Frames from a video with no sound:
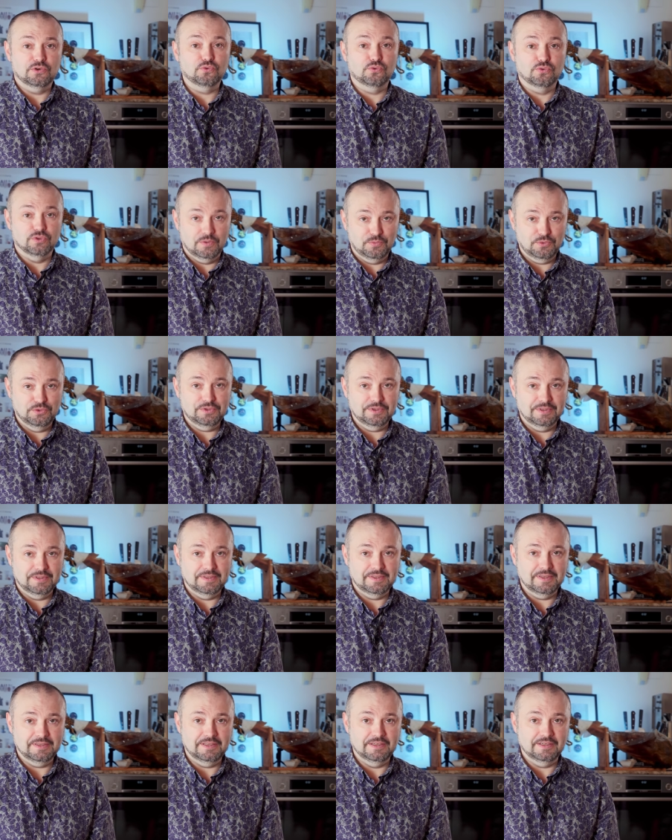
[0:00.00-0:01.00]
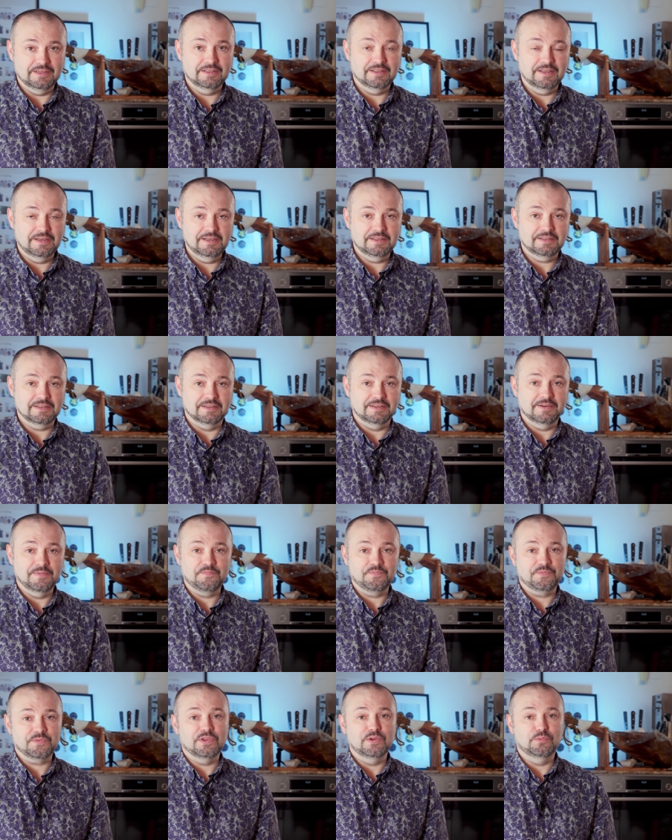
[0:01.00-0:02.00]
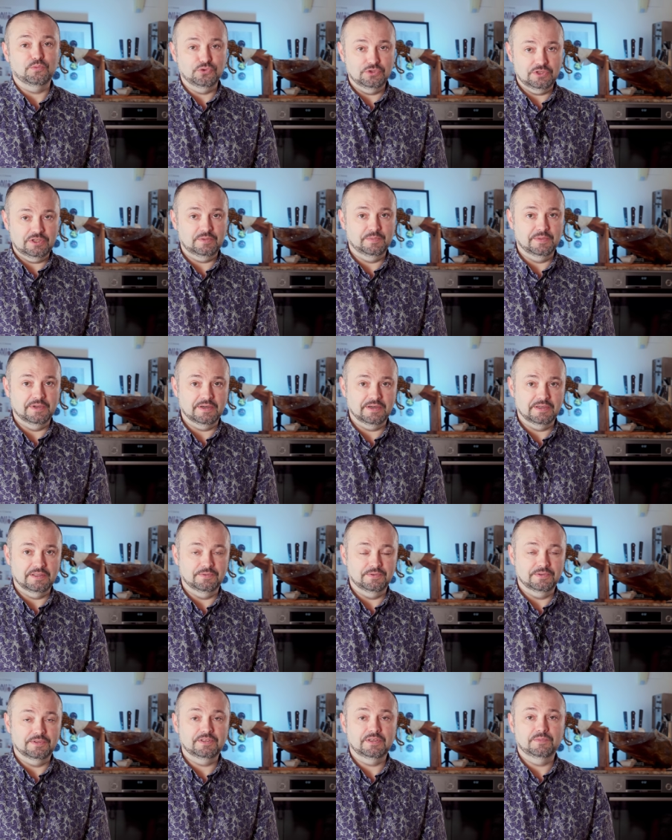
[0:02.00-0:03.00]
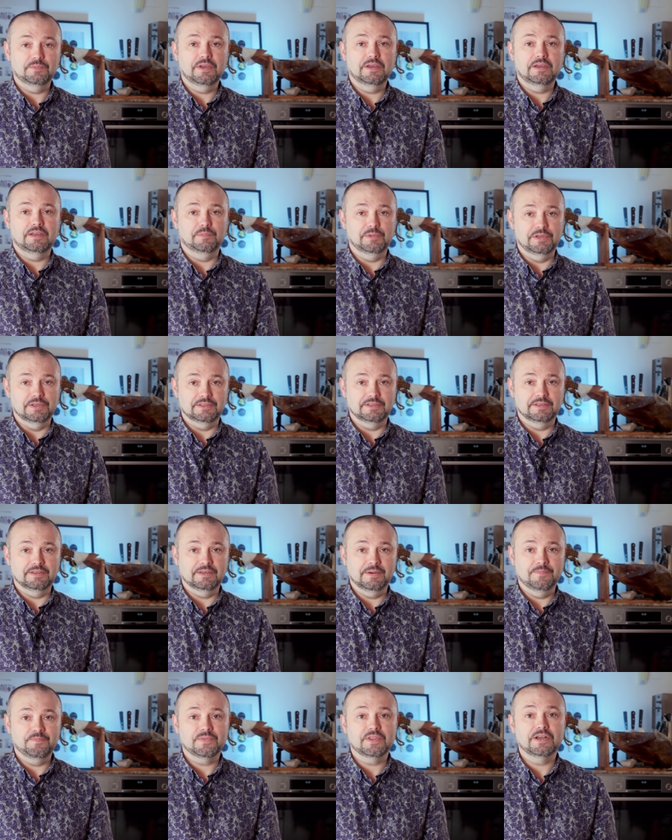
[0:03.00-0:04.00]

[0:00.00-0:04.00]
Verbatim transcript: руку набьете на таких нарезках и будете себя радовать, себя и близких.